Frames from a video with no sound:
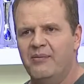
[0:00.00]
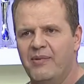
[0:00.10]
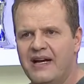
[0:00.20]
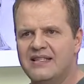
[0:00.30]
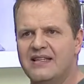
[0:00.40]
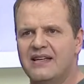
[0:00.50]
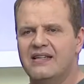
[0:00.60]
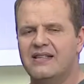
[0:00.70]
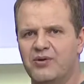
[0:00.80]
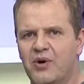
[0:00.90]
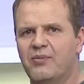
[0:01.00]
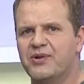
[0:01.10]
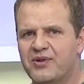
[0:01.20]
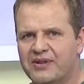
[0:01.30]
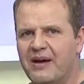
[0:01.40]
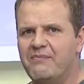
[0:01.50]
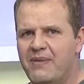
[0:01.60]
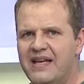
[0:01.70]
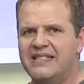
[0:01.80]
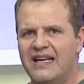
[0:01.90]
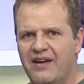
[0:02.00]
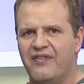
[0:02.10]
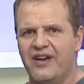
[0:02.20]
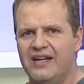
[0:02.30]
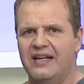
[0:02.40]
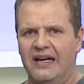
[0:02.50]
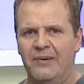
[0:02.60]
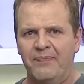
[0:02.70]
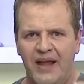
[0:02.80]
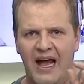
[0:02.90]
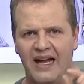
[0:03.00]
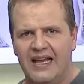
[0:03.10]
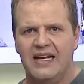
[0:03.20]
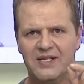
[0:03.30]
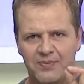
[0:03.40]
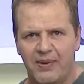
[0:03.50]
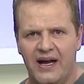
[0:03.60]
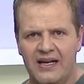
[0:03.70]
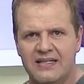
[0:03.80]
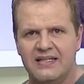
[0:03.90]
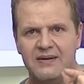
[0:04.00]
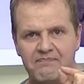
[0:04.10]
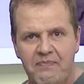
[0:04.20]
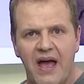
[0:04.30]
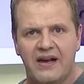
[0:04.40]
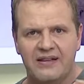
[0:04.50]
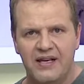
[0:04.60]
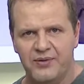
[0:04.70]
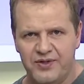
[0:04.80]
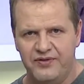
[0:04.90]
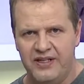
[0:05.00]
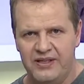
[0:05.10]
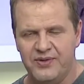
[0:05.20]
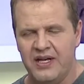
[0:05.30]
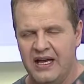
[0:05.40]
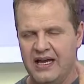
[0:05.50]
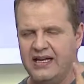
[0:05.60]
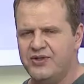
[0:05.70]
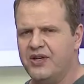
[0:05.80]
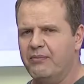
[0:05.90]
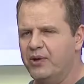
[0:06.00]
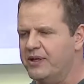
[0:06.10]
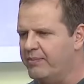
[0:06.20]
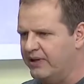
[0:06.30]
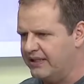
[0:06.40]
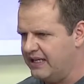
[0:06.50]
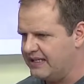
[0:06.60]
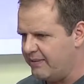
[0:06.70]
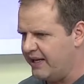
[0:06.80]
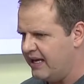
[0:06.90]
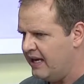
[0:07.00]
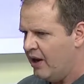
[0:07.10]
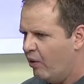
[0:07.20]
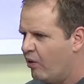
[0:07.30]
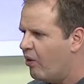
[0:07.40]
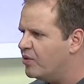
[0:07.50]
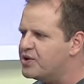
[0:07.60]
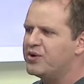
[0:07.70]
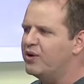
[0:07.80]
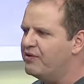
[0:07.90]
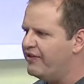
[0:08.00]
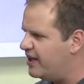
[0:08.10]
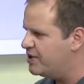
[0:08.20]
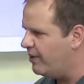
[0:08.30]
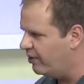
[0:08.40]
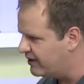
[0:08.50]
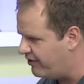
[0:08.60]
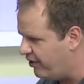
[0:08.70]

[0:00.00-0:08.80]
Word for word: Mas São João Bosco também se referia aqueles pais que perdem os filhos. E isso é muito importante, saber que o consolo vem de uma outra isso,